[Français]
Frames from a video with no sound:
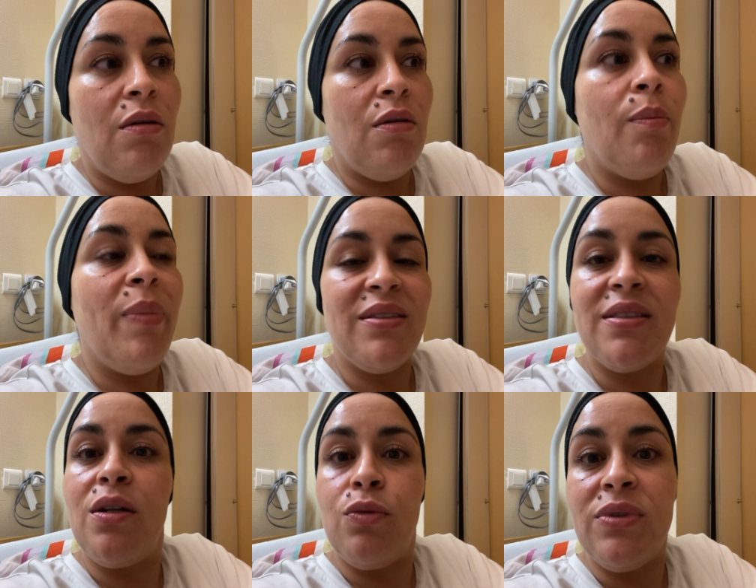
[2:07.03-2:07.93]
Euh, parce
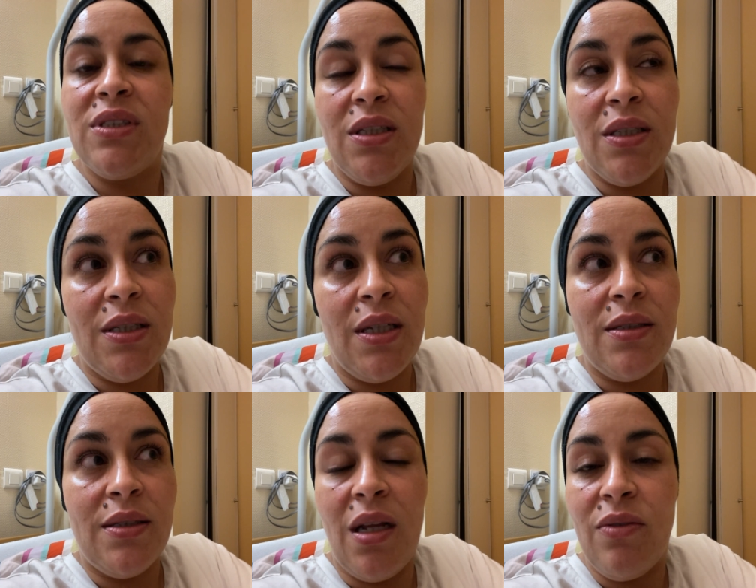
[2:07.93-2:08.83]
qu'elle considérait qu'elle
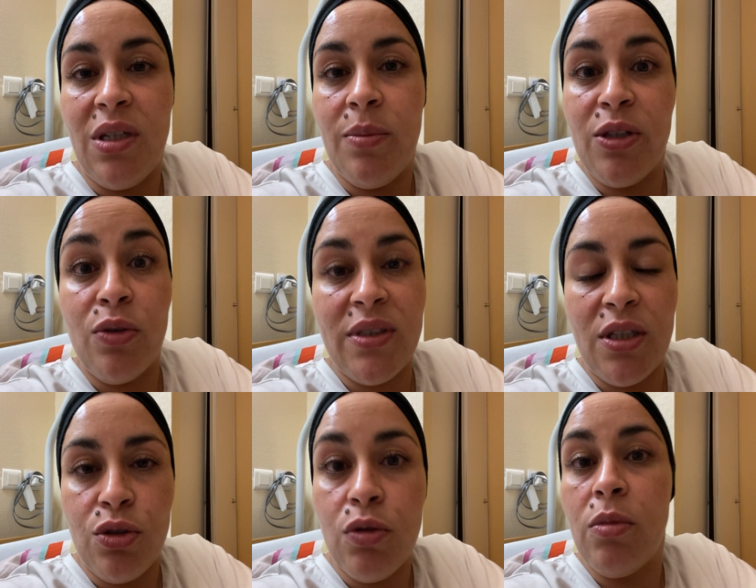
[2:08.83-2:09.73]
s'était lavé les mains dans sa
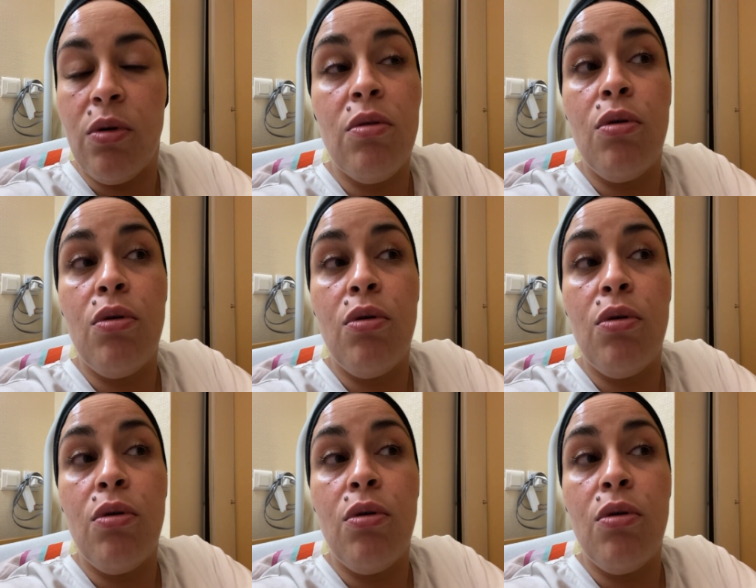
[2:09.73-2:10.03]
chambre,